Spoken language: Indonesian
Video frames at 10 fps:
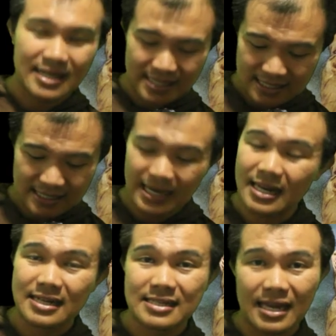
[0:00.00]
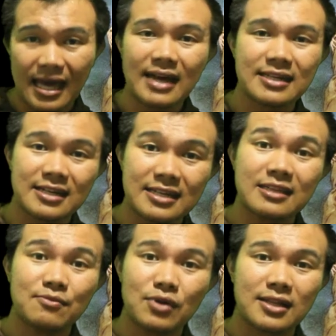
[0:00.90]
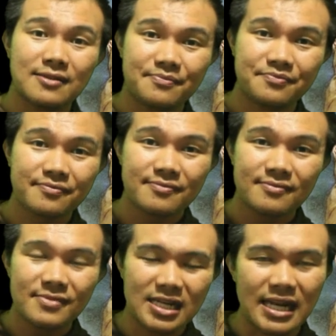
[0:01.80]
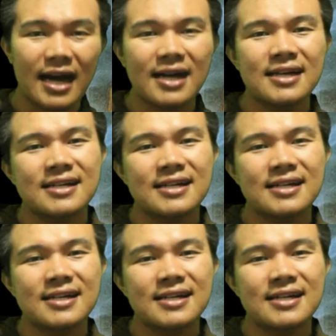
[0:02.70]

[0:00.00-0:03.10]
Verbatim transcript: atas segala kesalahan yang kita buat. Nah,